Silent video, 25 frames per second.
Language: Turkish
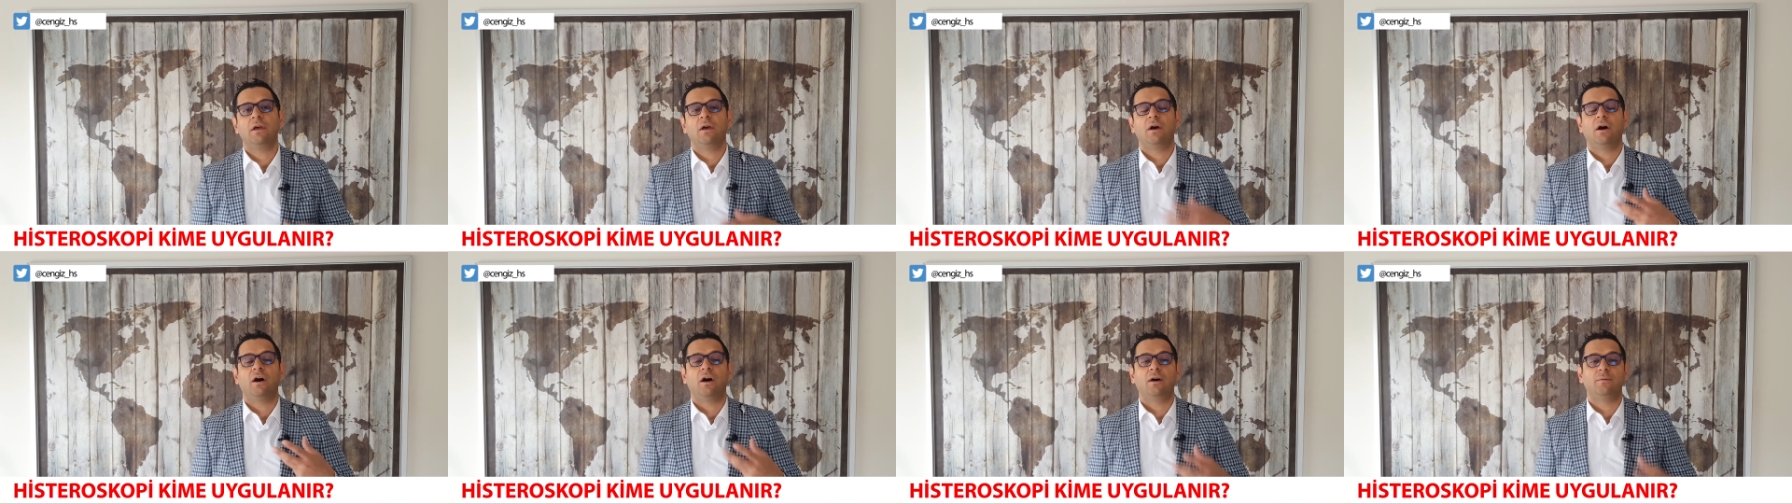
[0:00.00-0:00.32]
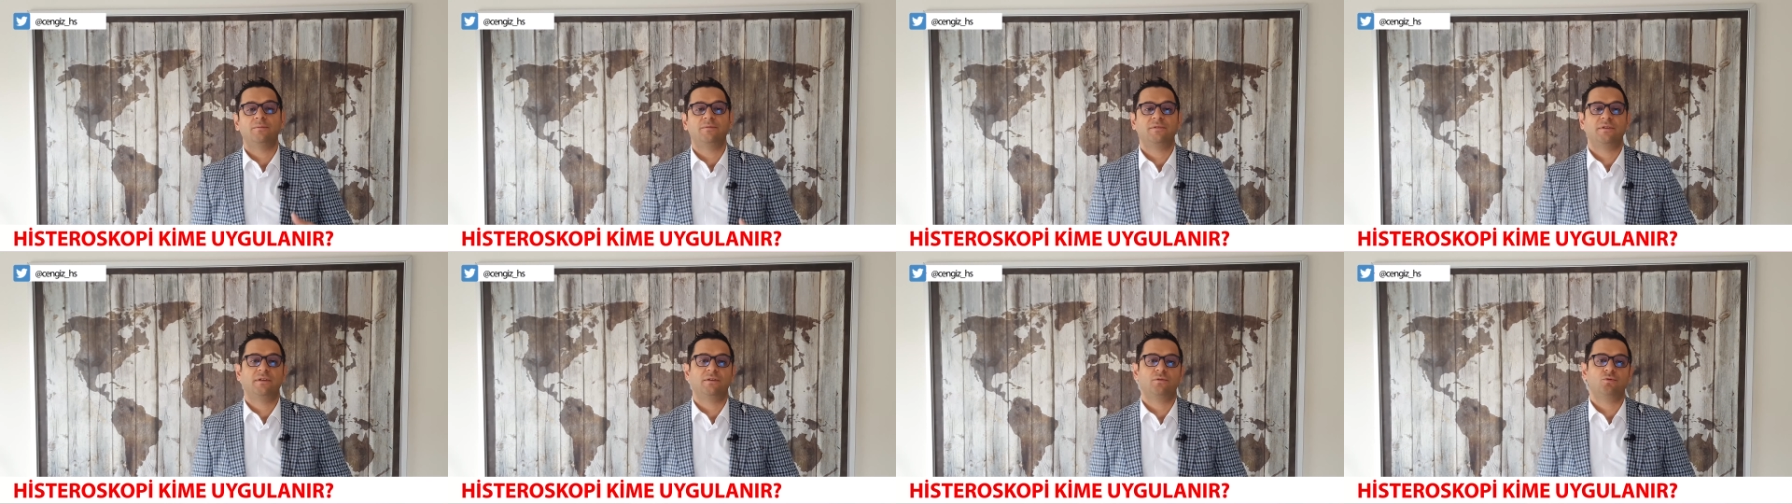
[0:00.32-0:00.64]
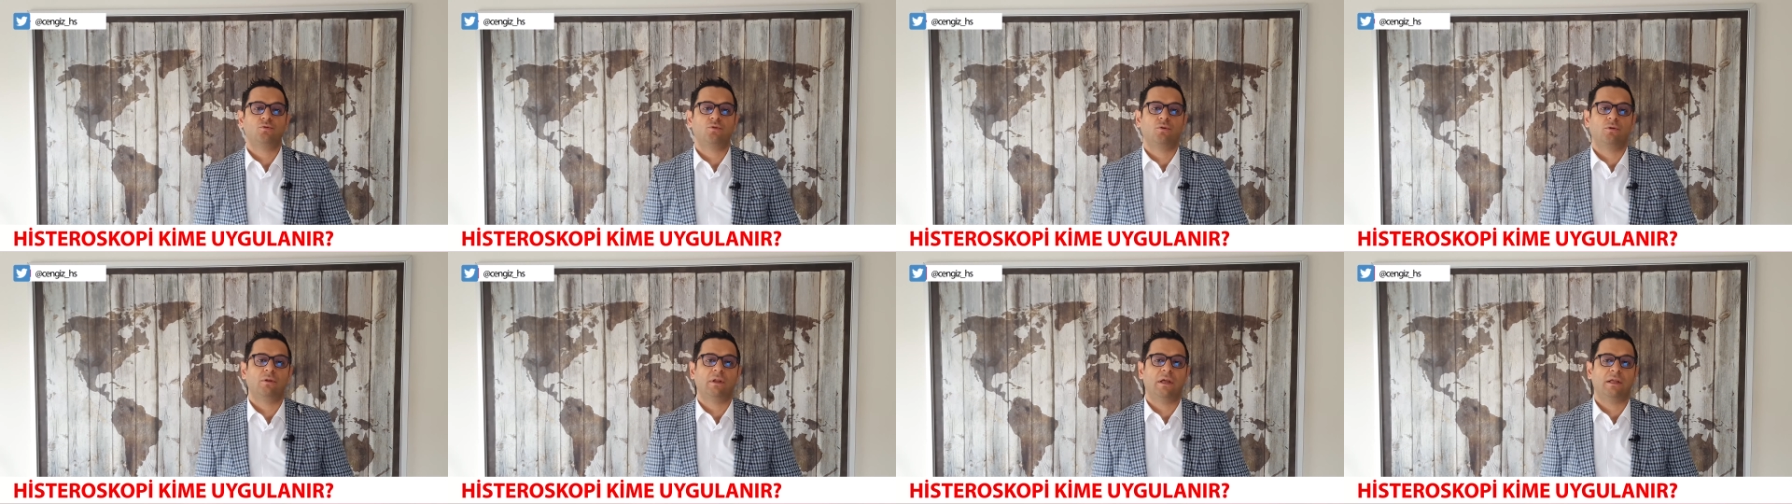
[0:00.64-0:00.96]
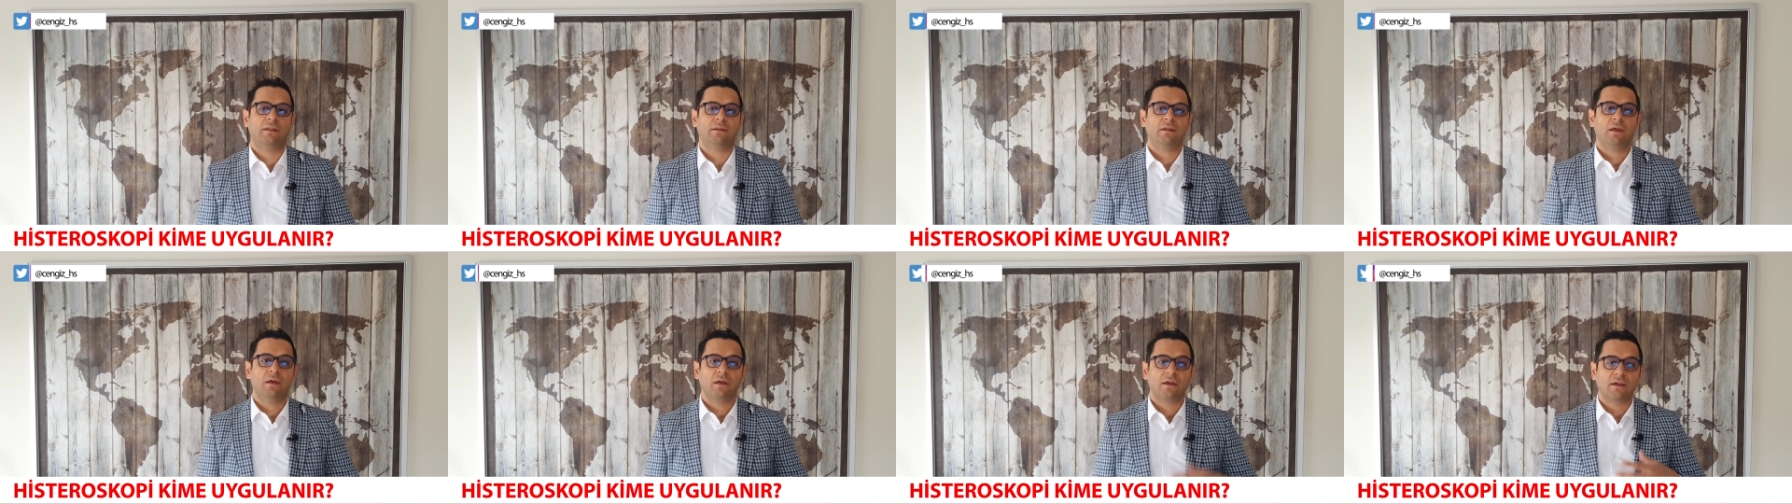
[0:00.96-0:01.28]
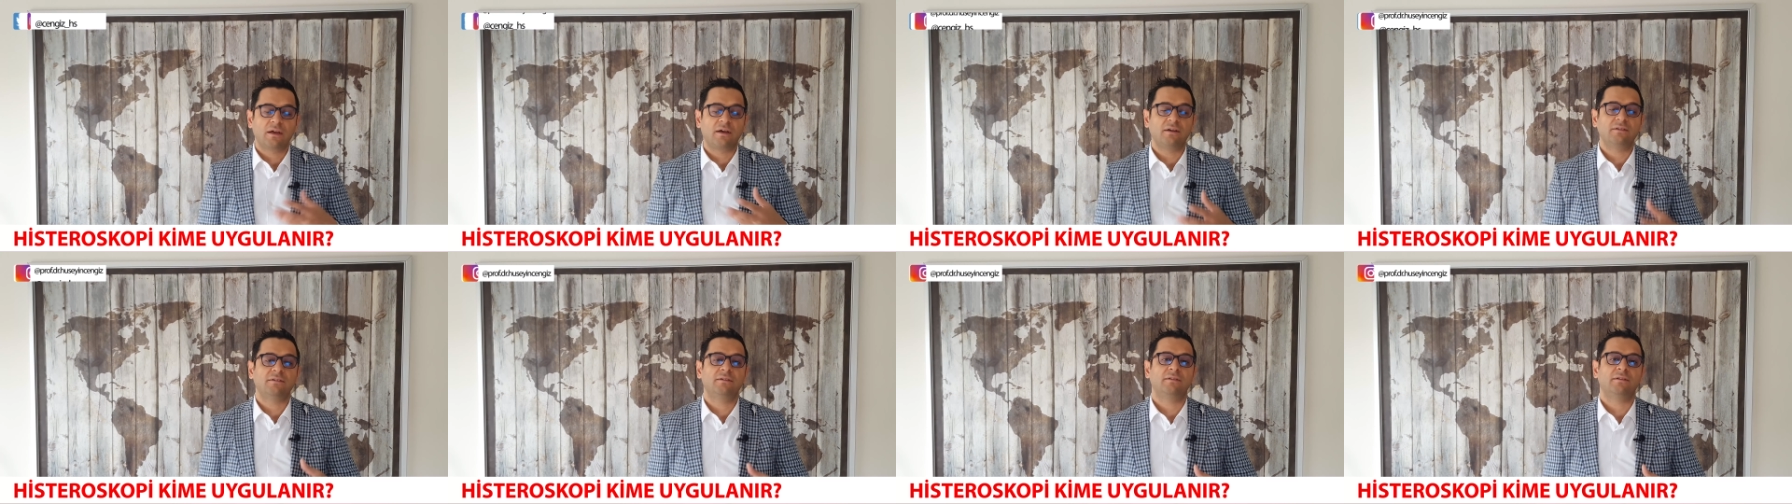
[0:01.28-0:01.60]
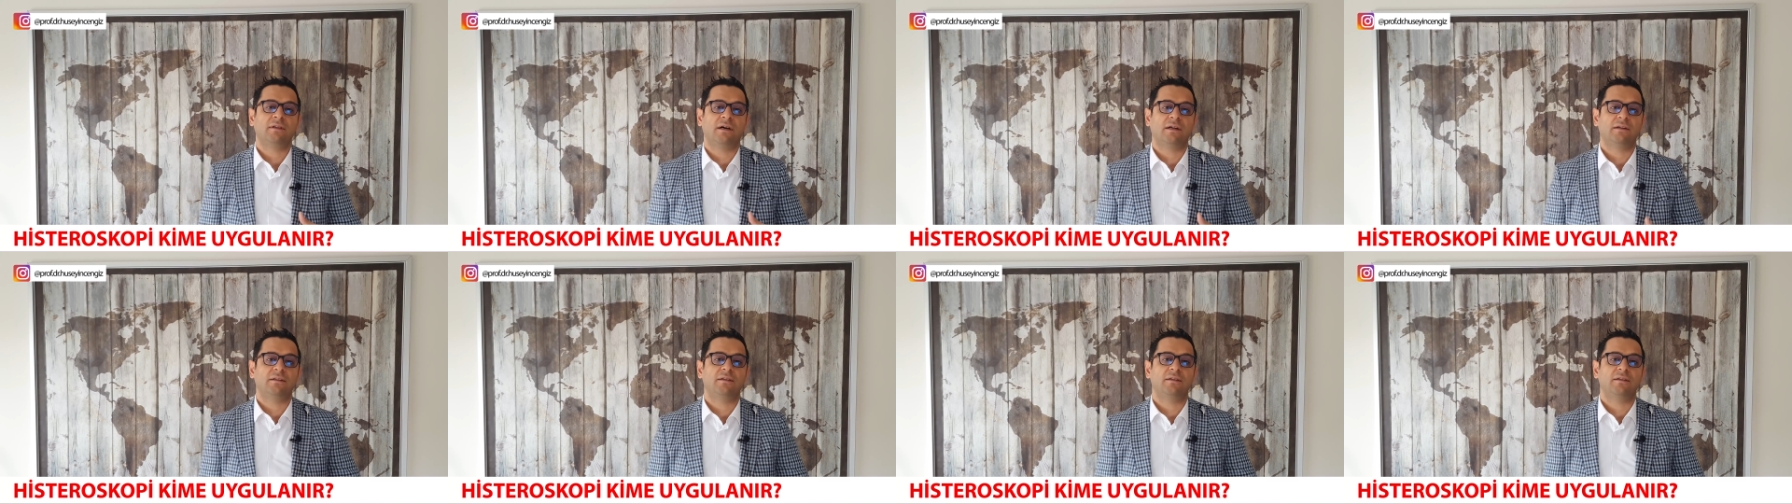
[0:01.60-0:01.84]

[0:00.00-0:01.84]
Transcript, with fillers: absesi olan kadınlarda